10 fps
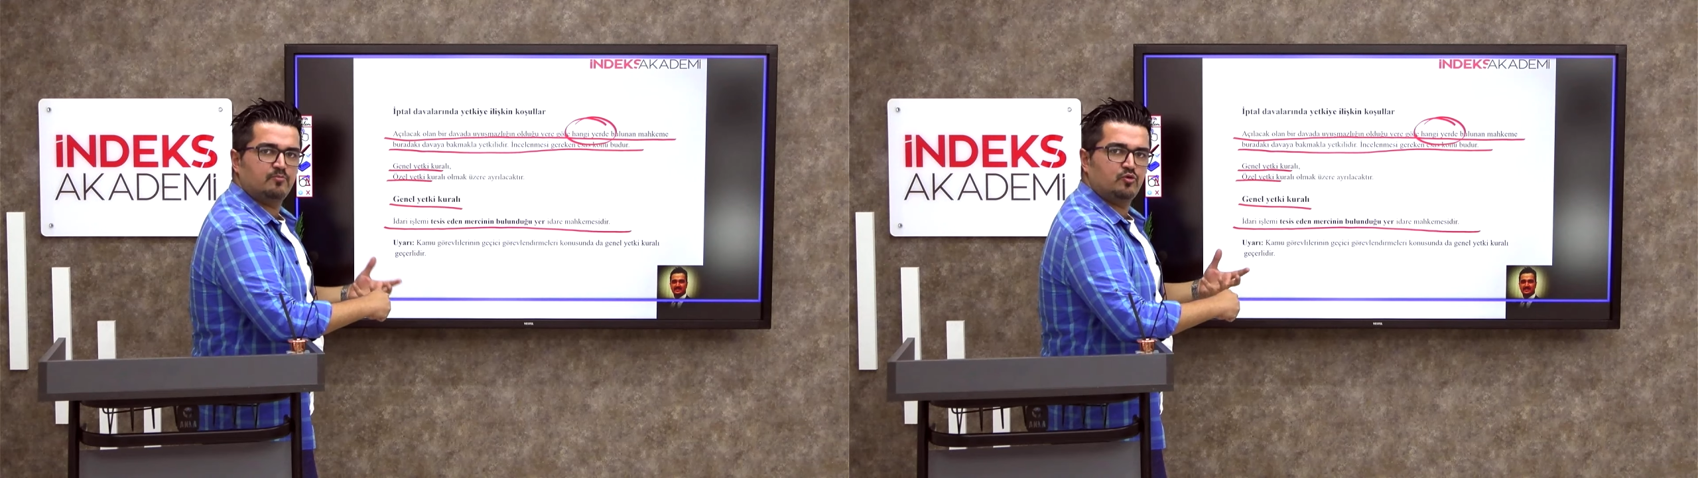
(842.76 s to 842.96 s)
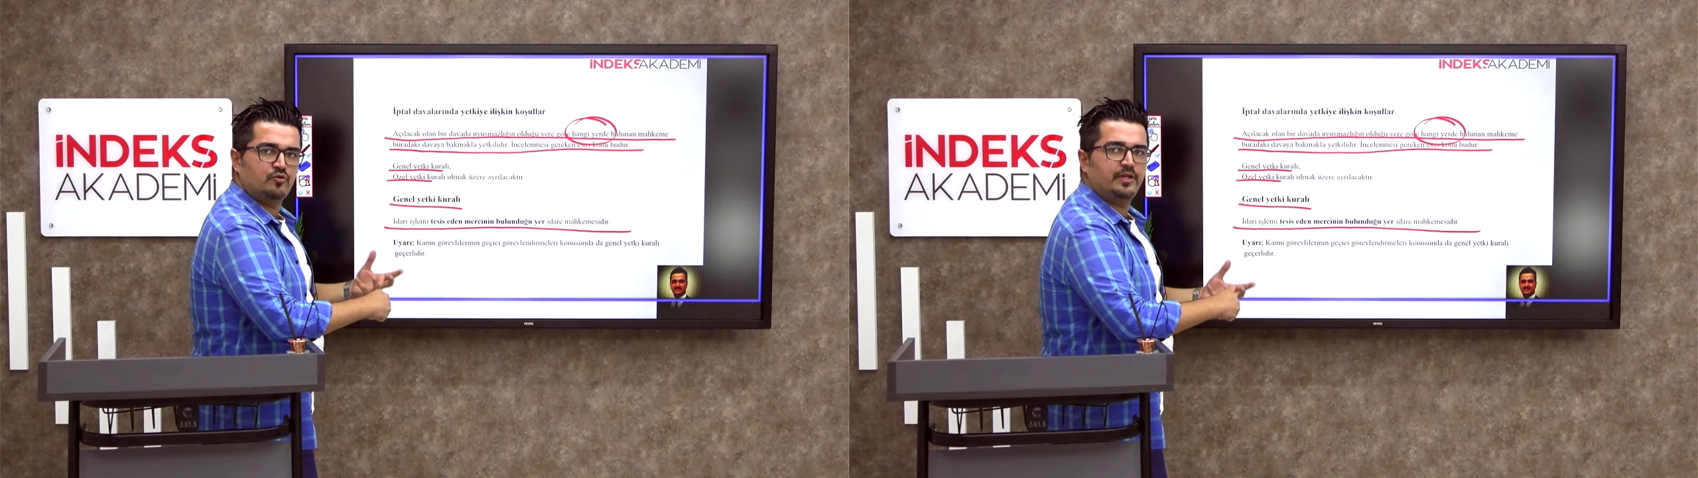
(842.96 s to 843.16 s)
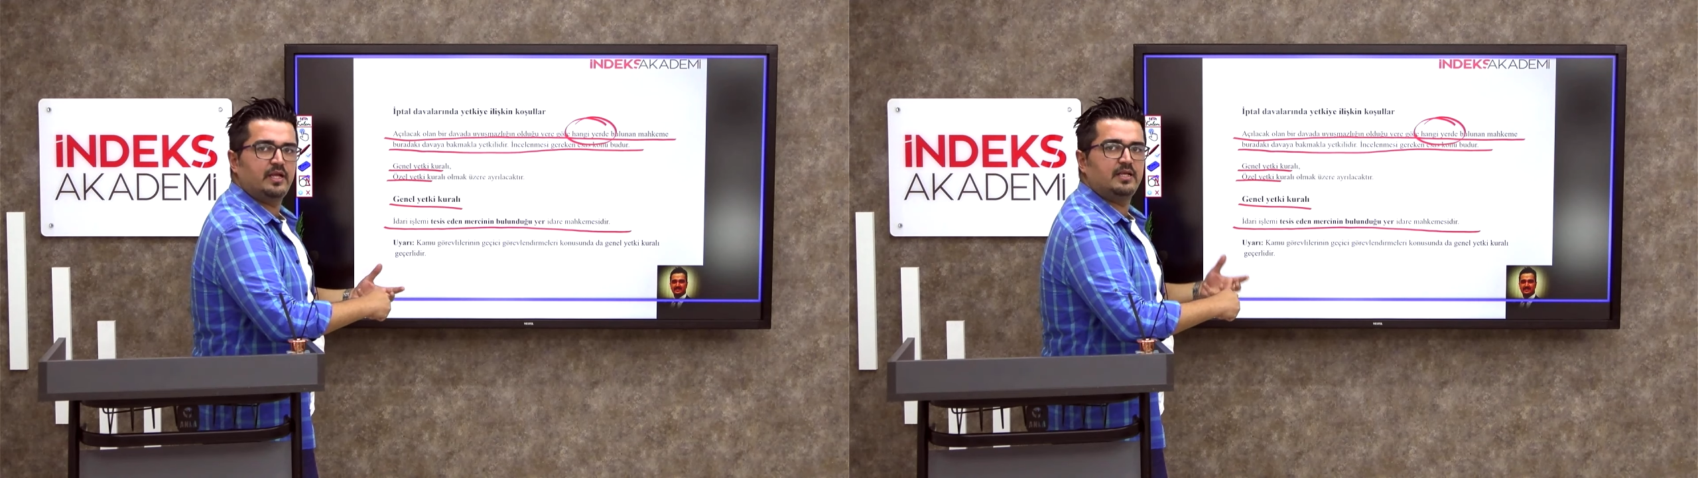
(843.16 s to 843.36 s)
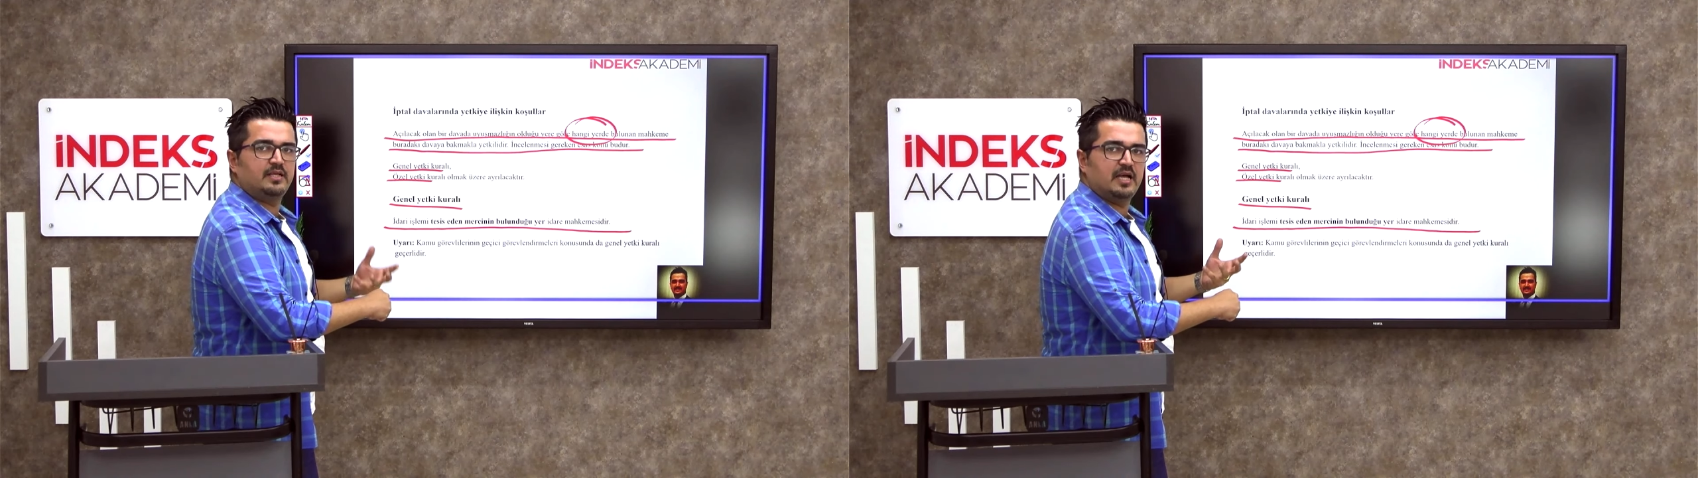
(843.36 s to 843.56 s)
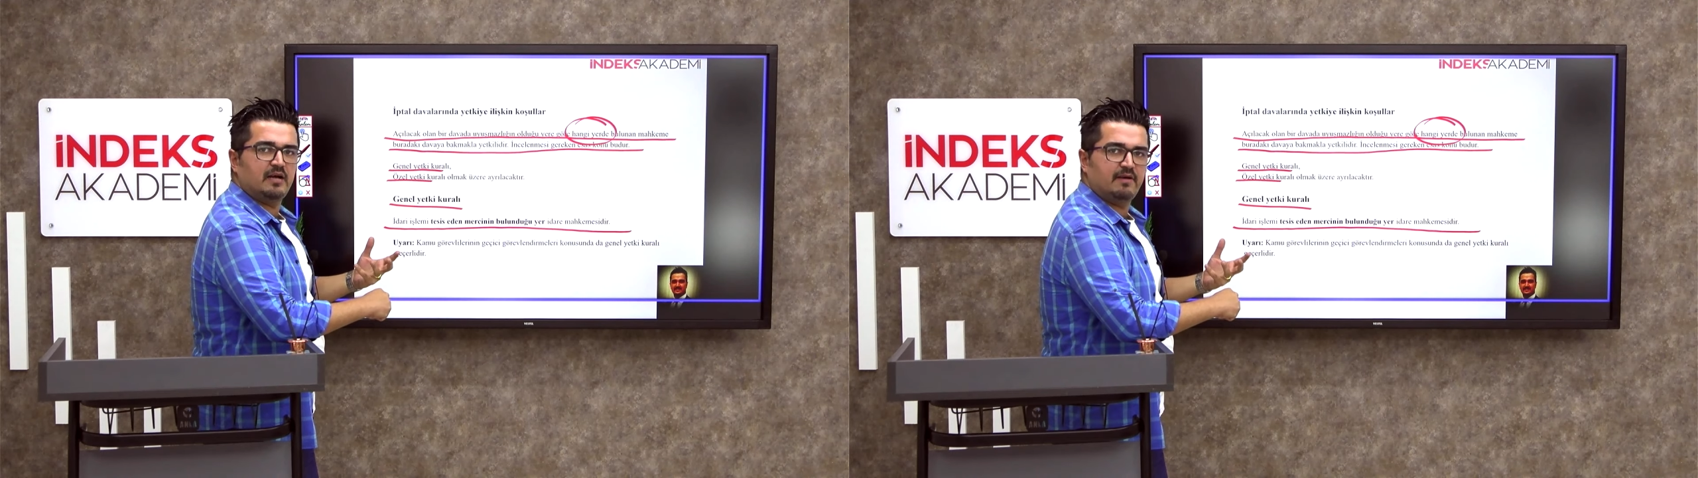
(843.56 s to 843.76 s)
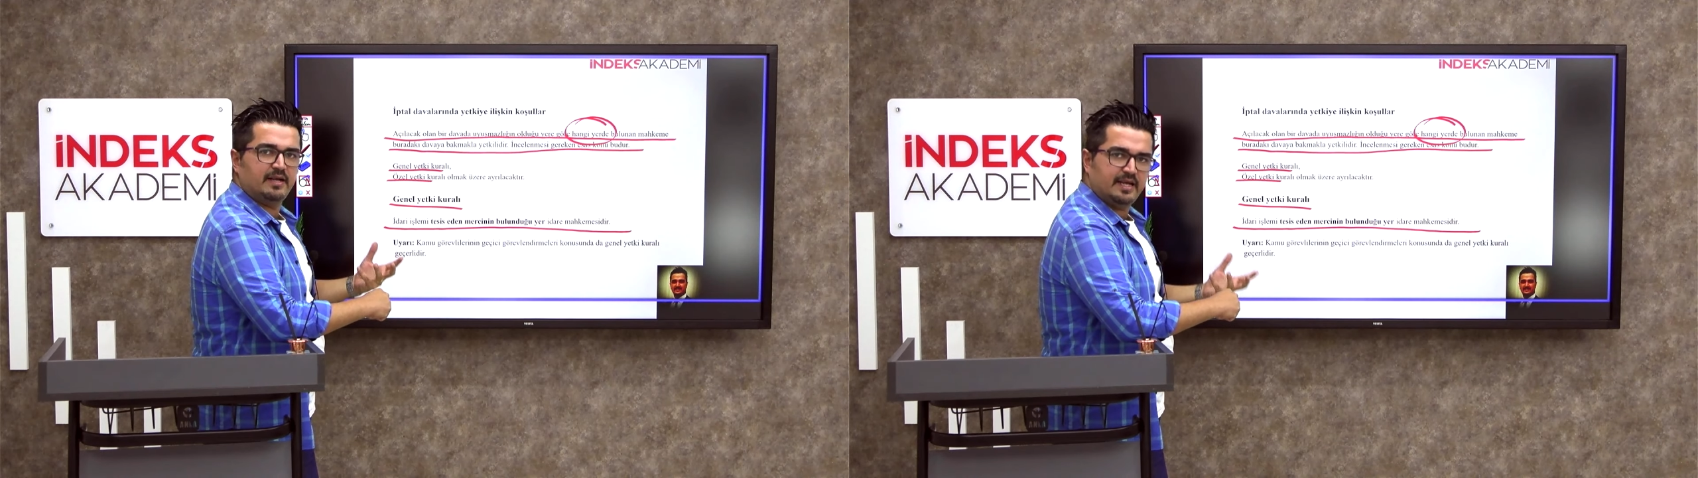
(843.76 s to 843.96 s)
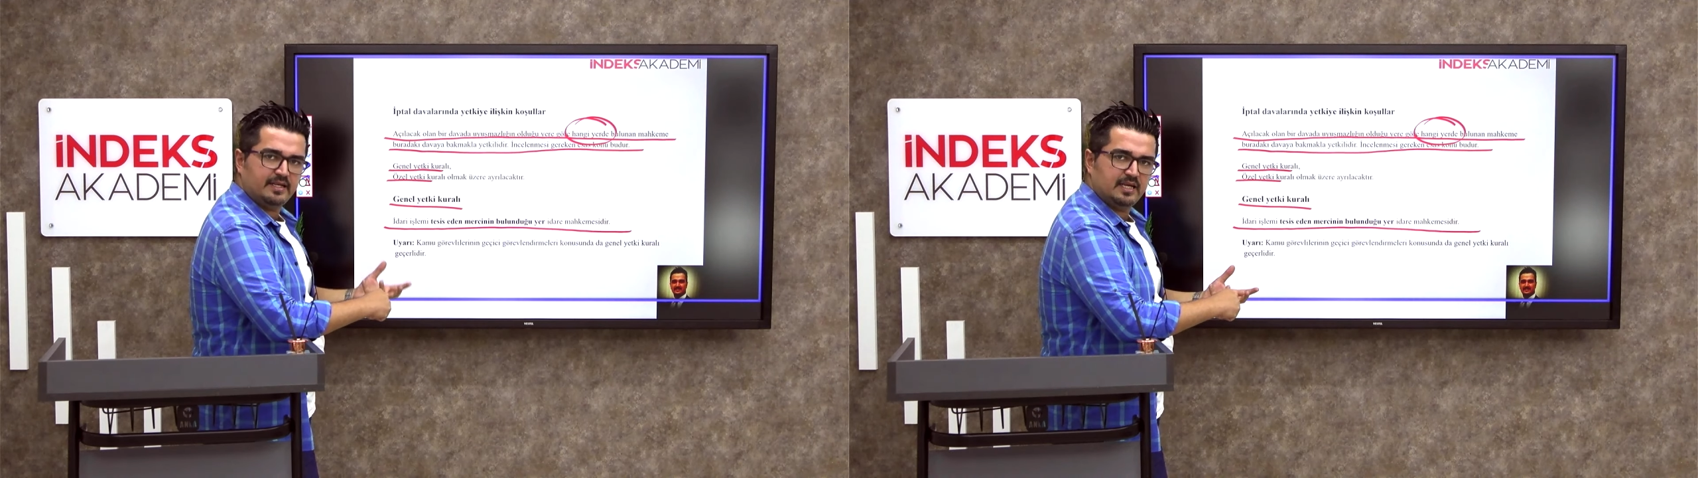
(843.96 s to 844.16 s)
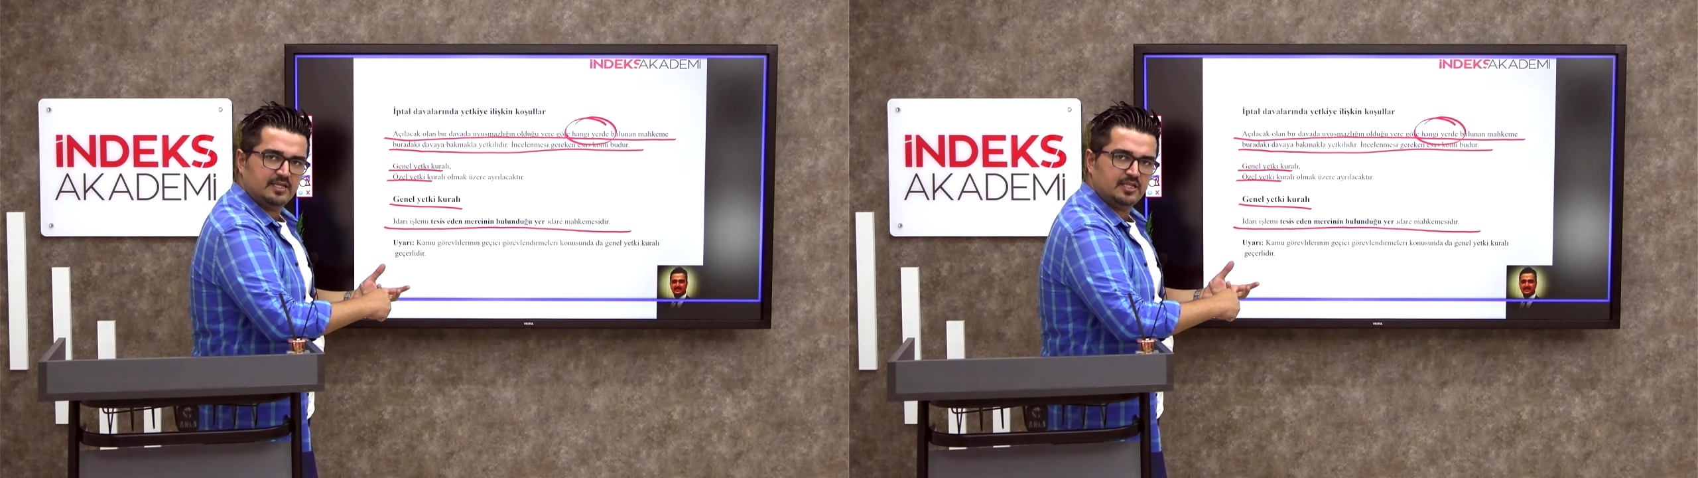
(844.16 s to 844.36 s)
Bununla ilgili dava
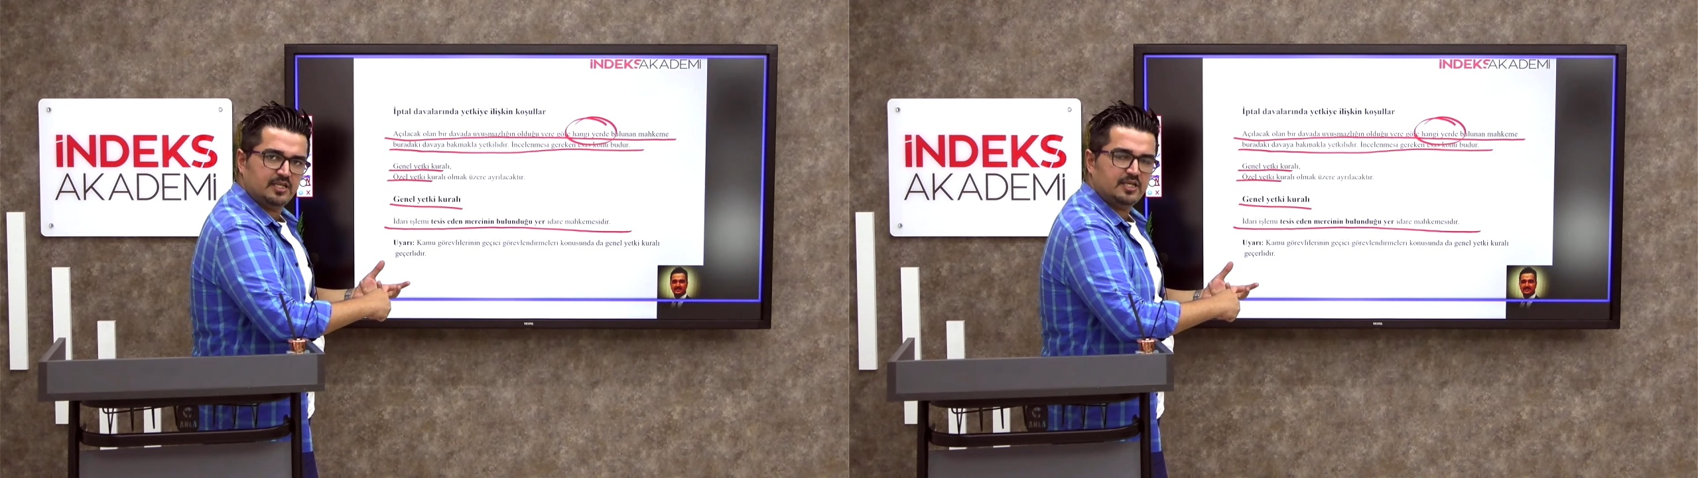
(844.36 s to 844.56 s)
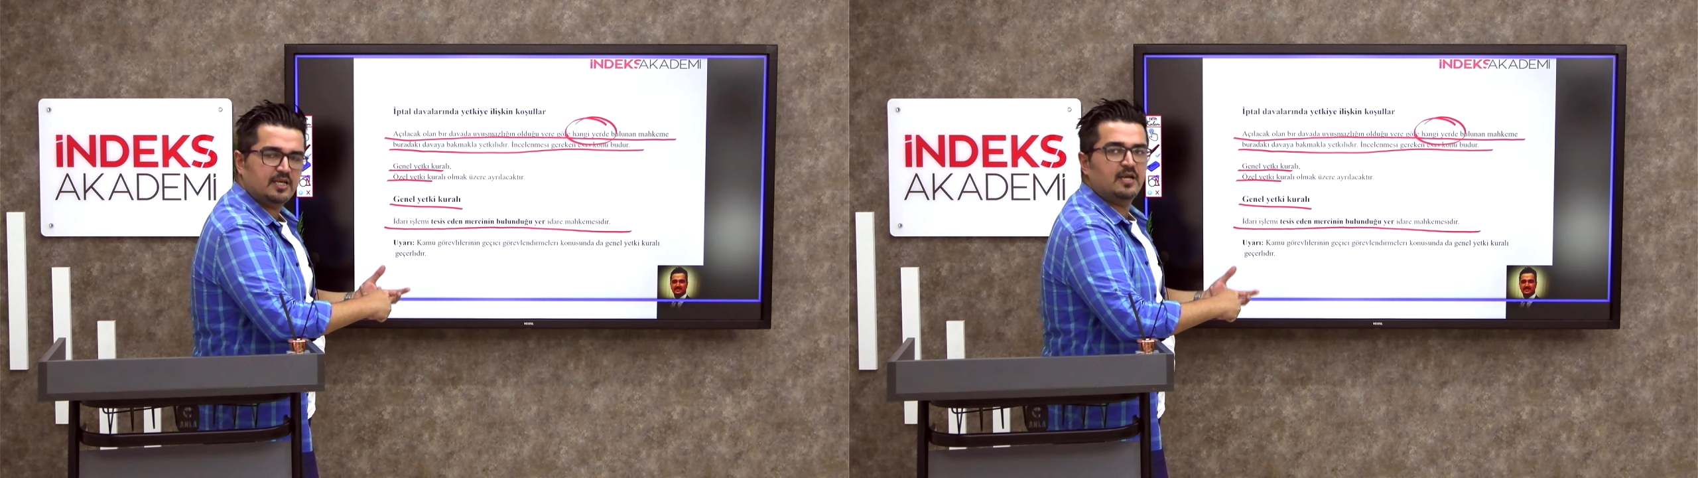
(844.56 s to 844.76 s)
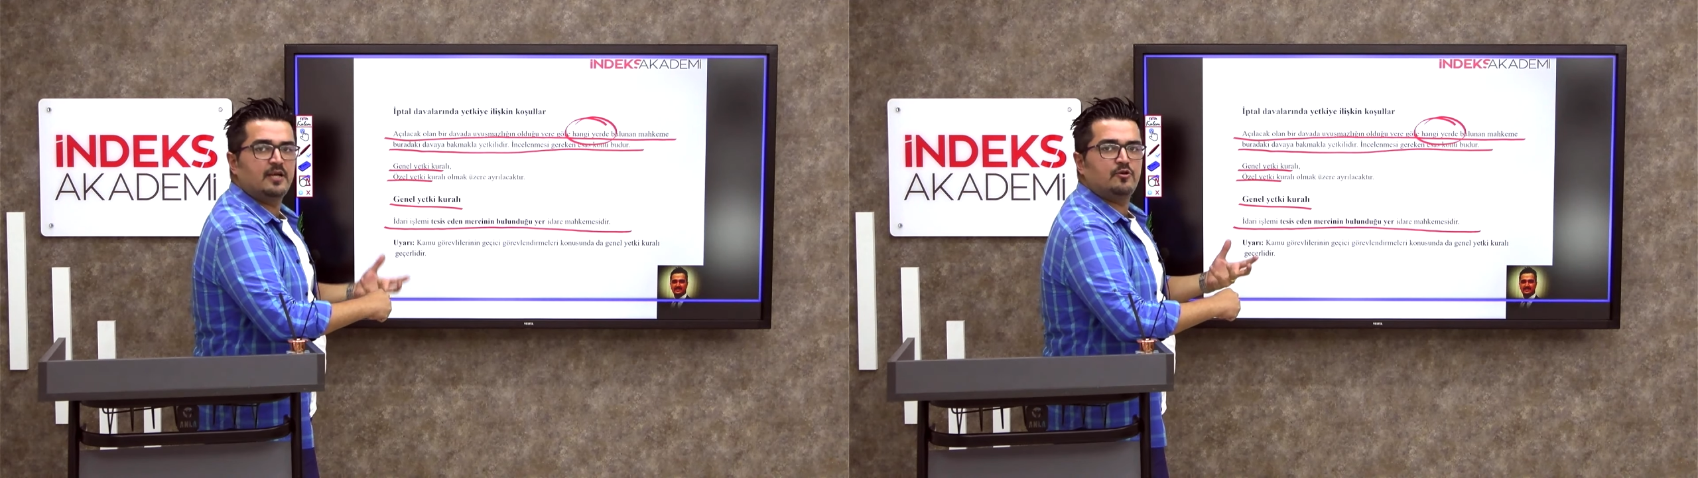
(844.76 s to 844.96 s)
nerede açılacak?